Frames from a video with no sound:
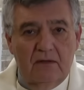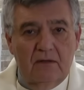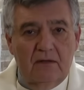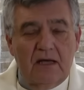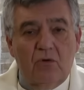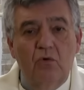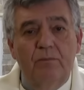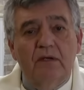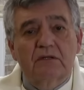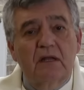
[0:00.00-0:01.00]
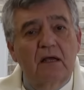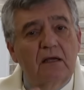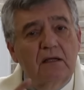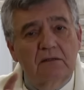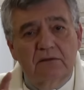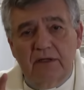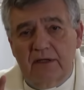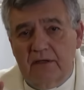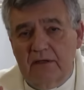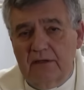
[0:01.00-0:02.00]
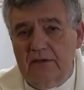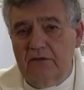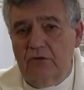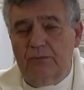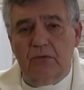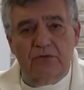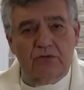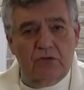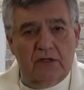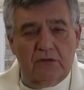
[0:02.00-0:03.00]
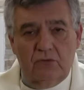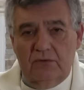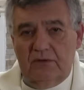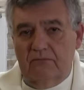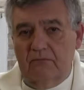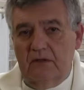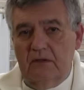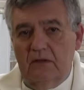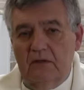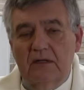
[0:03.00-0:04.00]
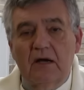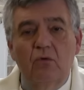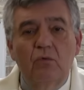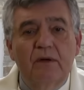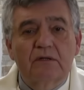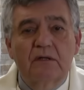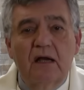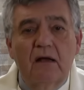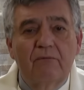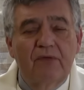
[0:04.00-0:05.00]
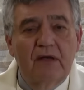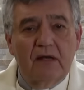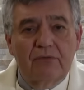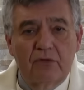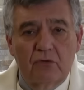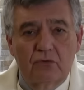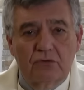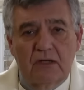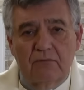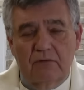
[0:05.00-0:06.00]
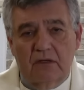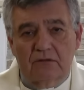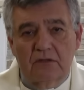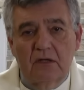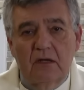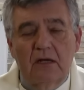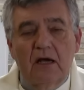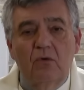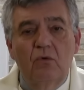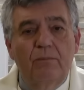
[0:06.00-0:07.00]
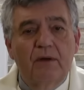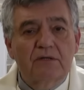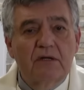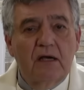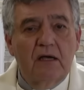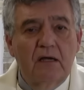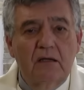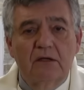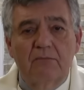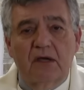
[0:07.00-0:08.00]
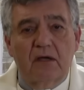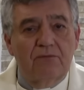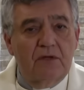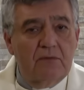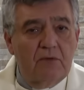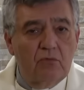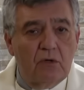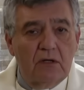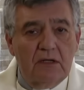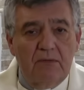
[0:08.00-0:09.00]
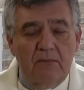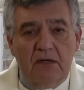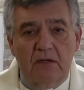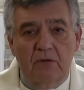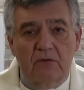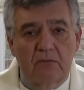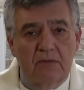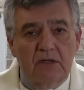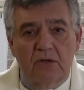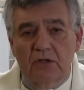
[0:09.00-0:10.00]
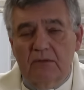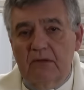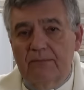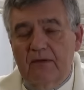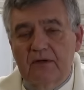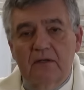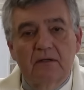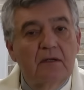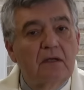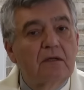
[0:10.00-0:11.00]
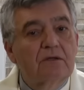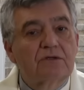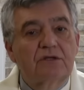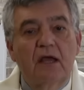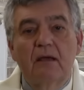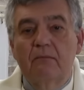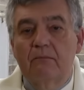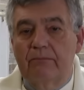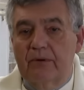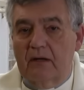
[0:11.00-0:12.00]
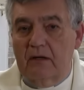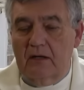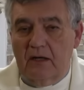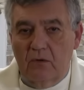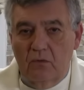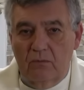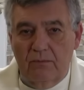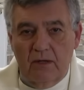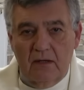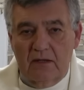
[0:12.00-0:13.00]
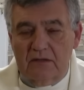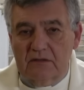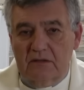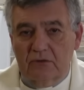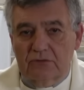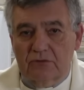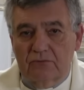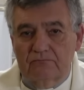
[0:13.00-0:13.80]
La culpa será de eh, los profesores que tuve. La culpa será de las circunstancias, la culpa será de mi jefe, de mi mujer, de mi marido, de mi hijo, de mi padre. Siempre la culpa es del otro.